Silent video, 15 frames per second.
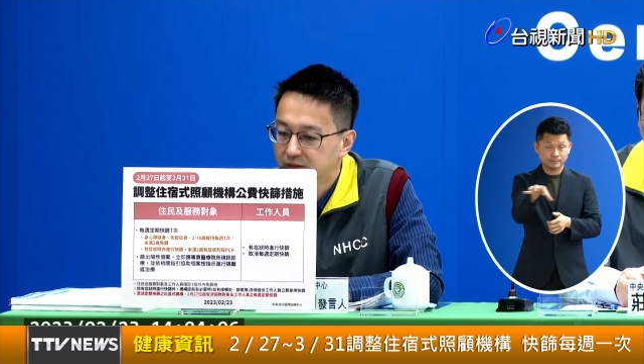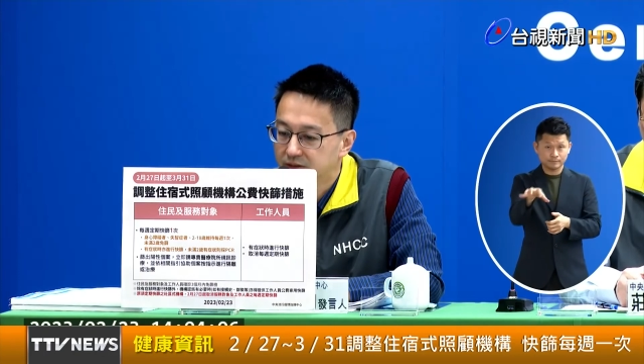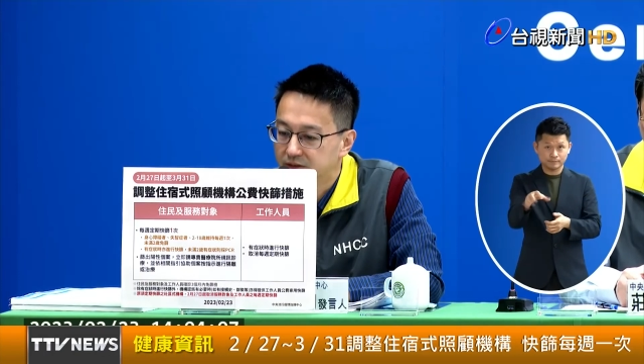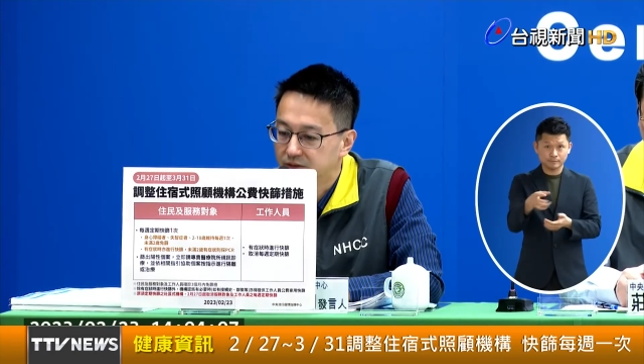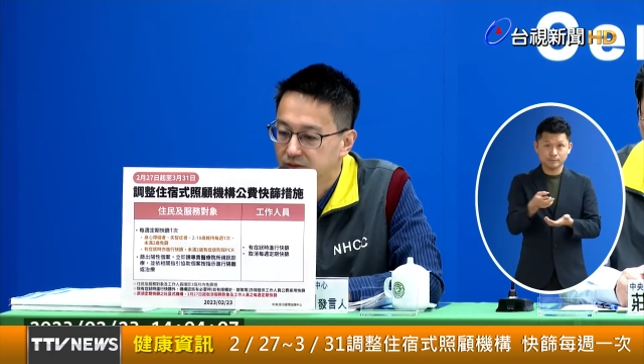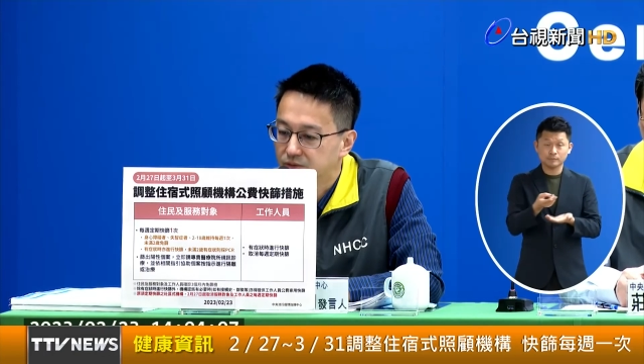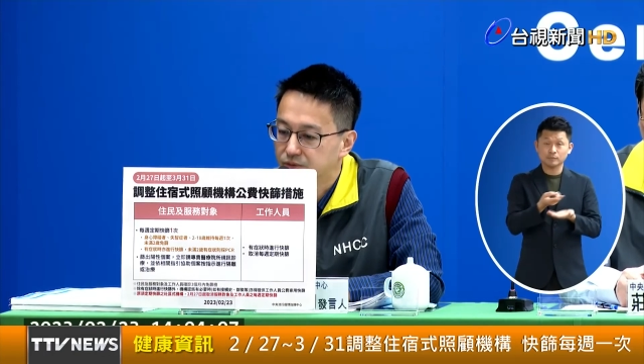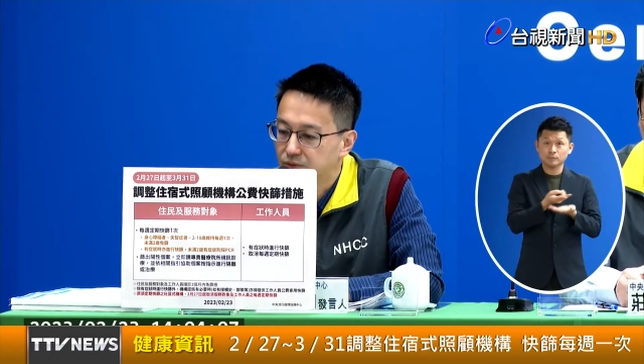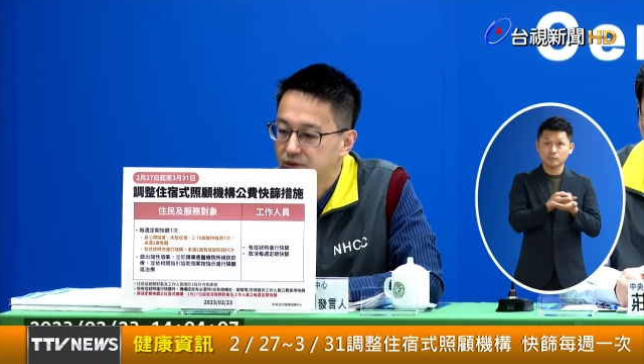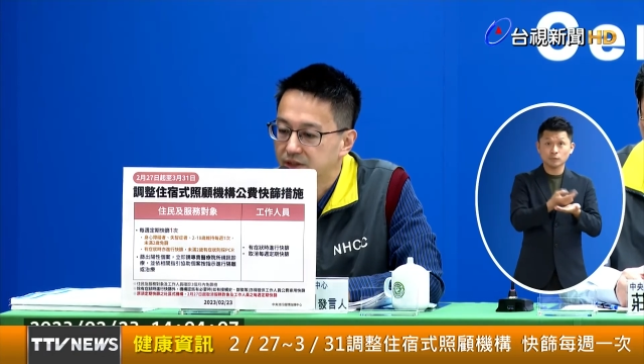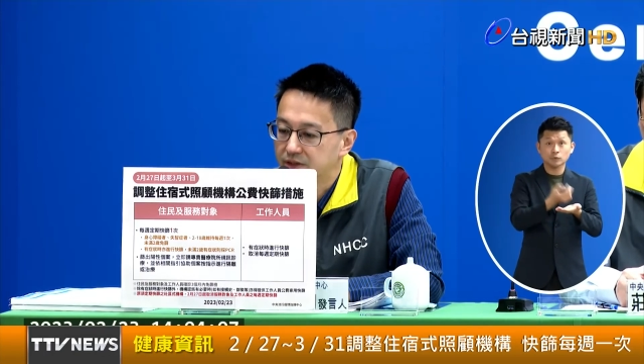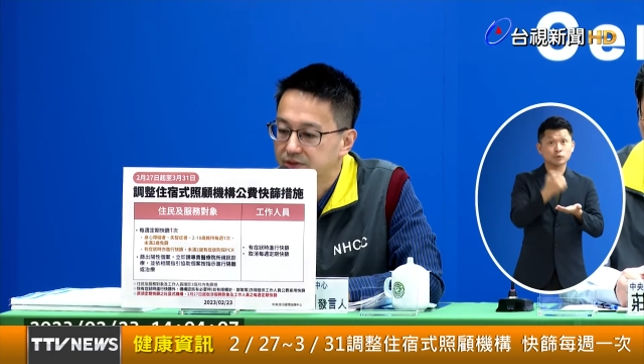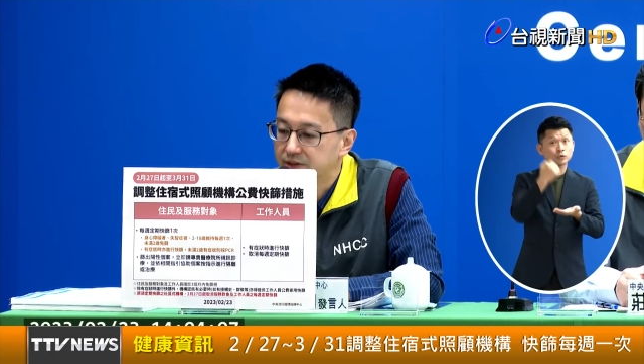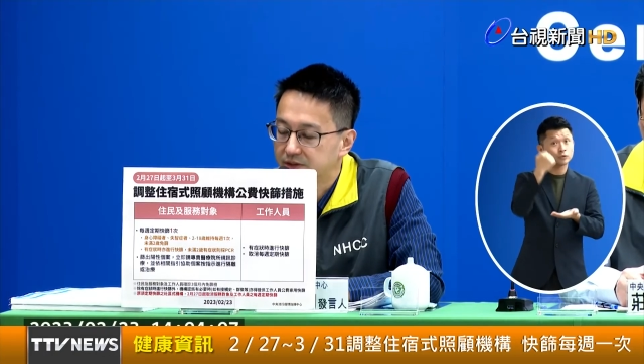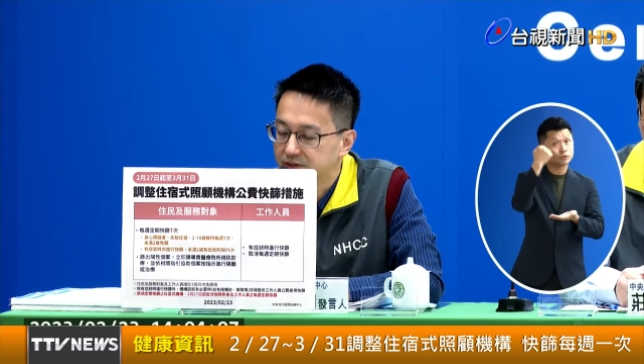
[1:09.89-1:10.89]
的工作
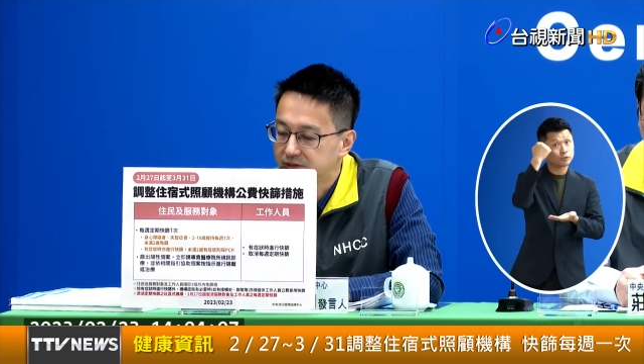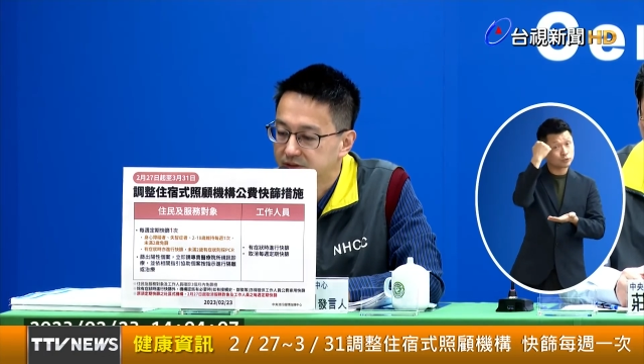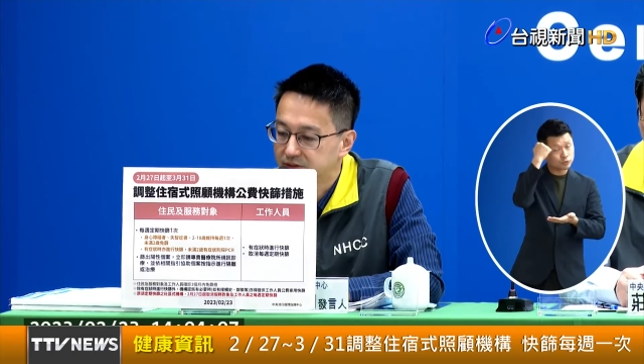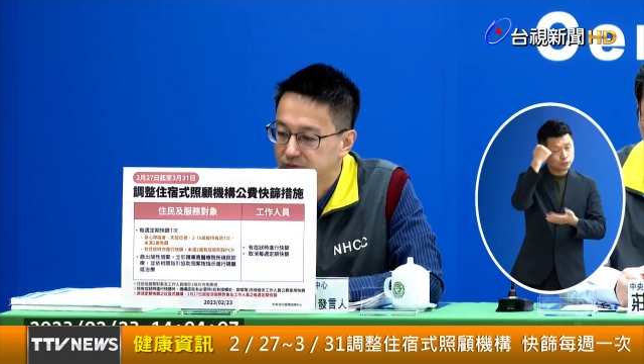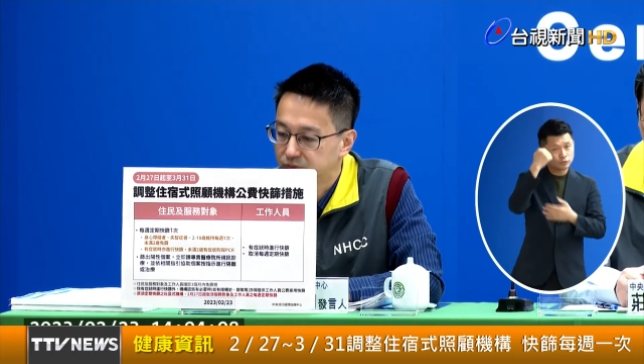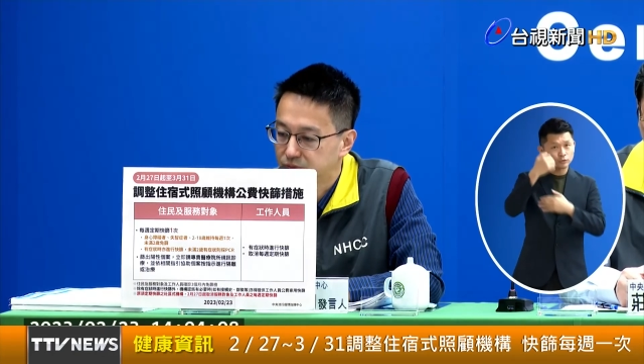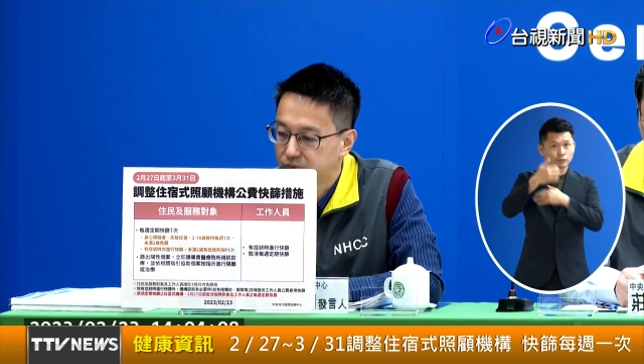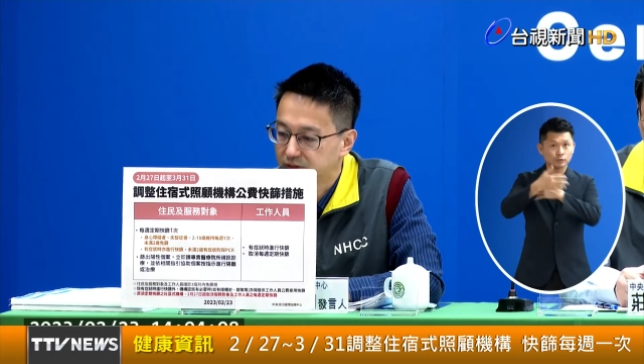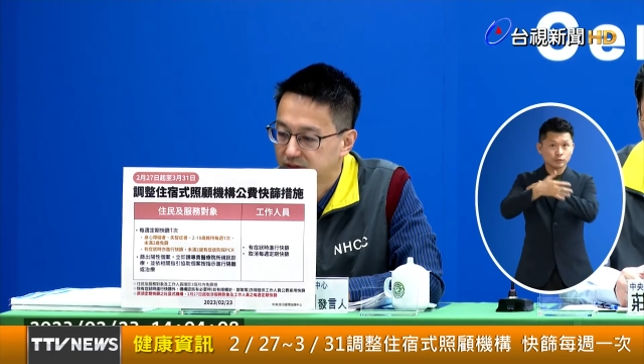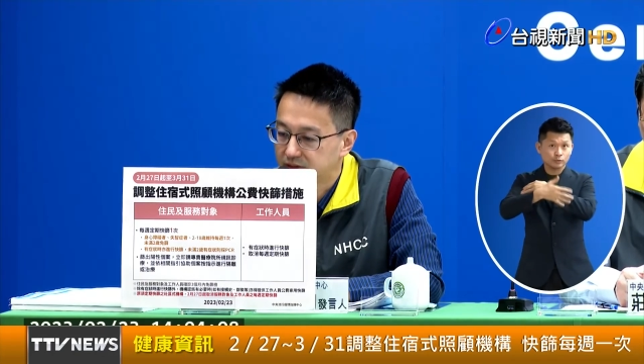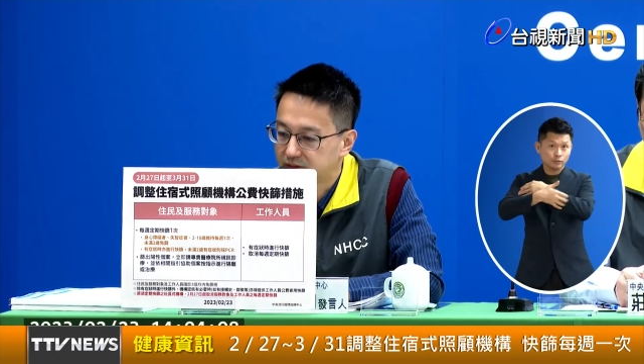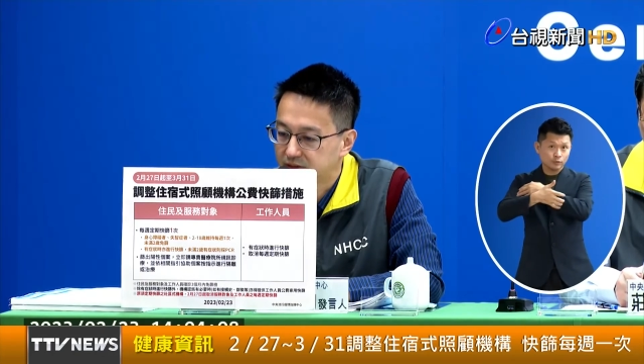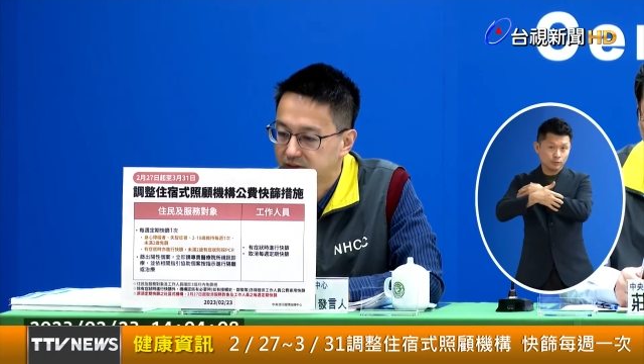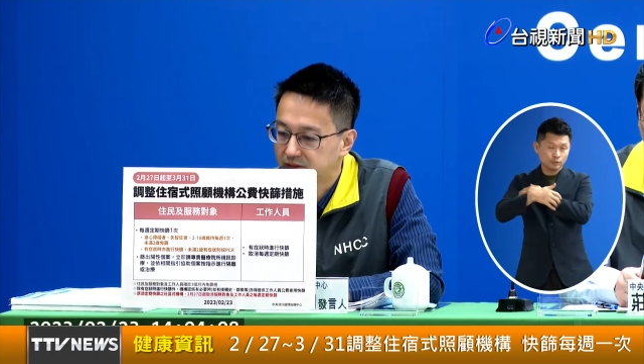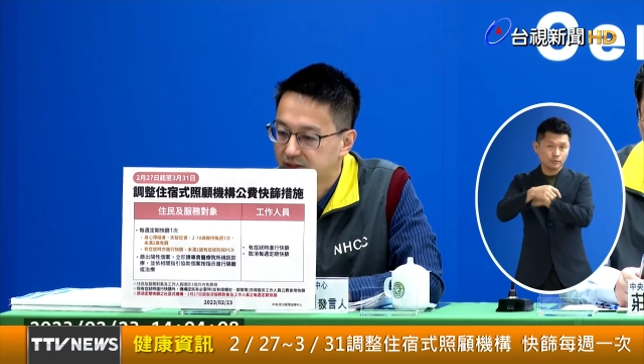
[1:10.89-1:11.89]
人员等等注意
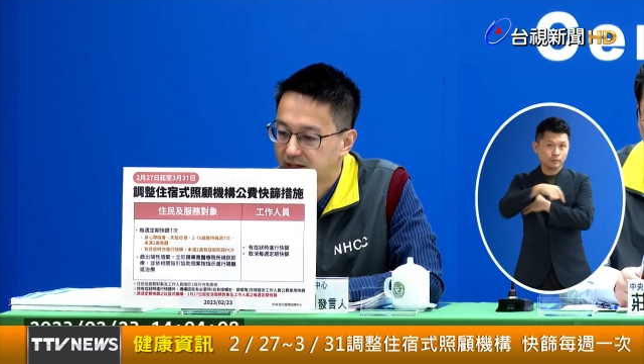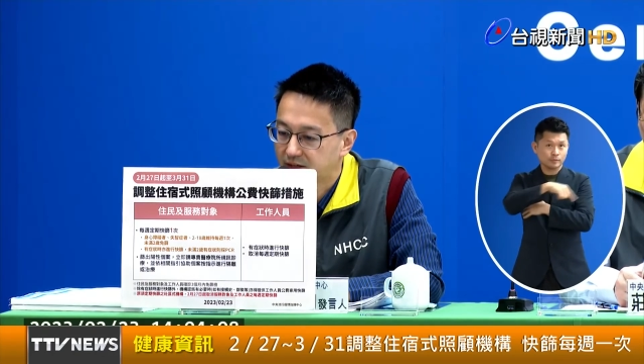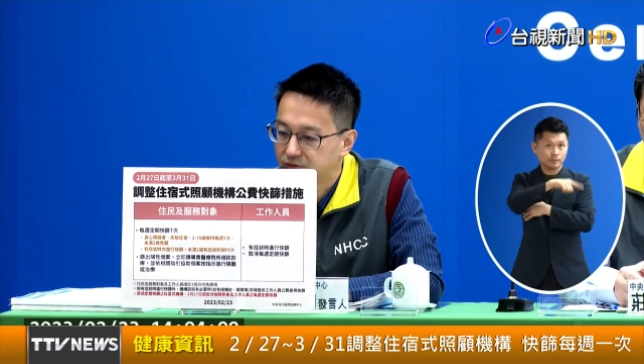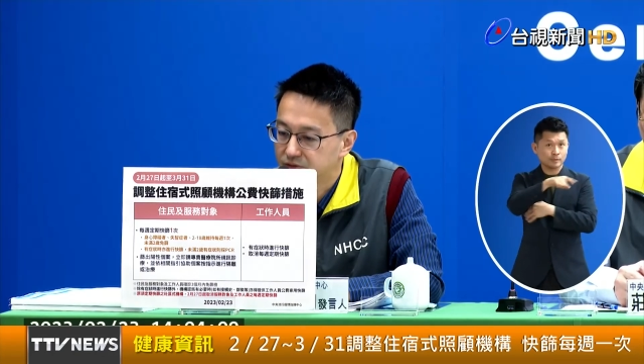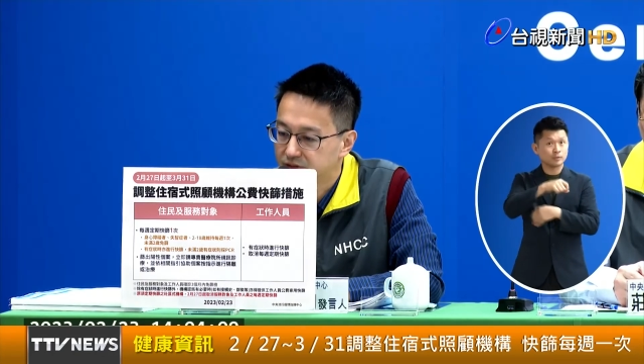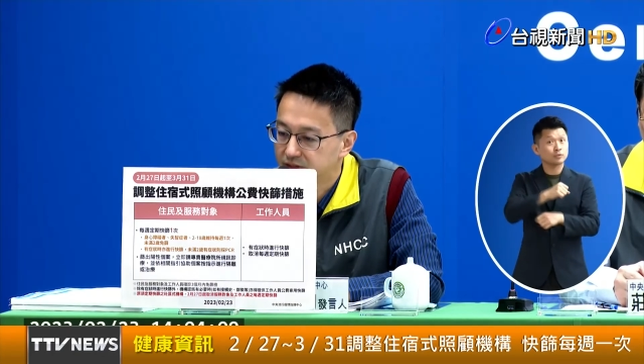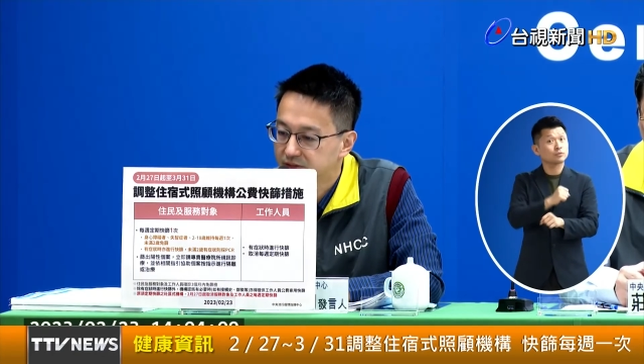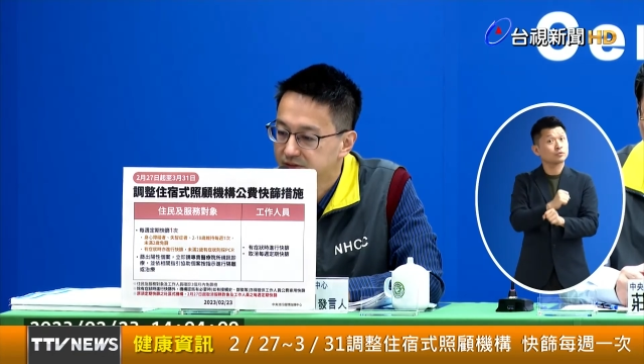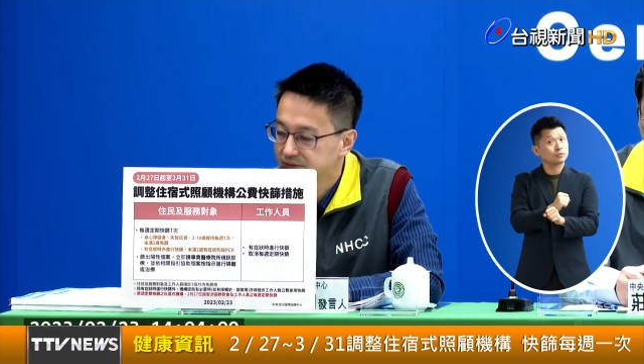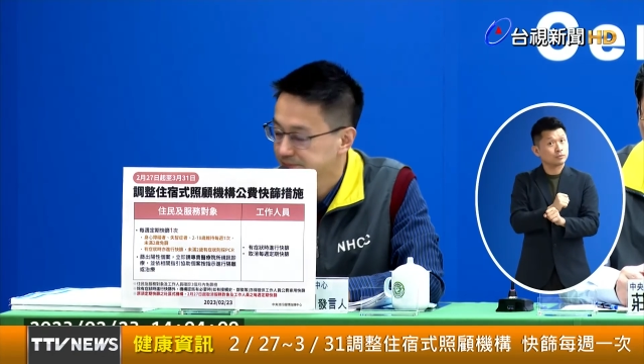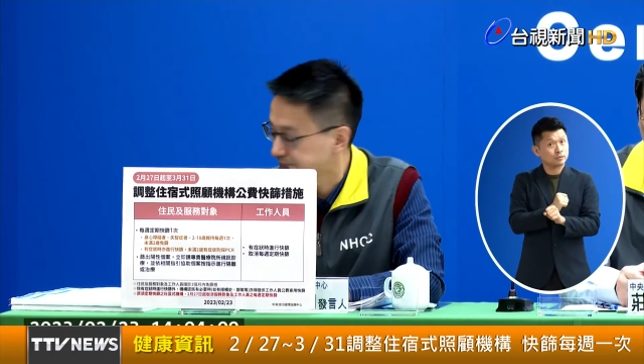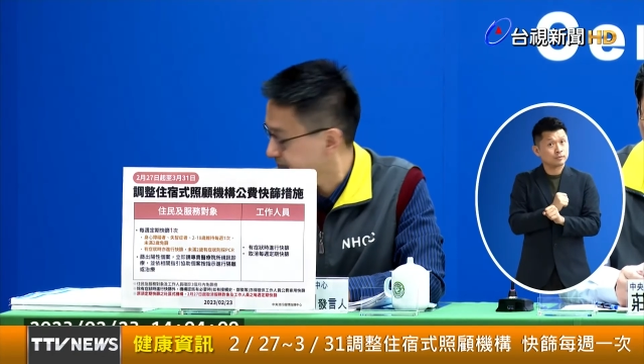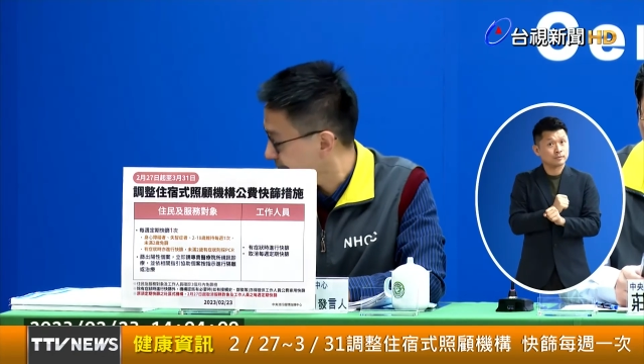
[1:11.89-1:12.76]
这个调整。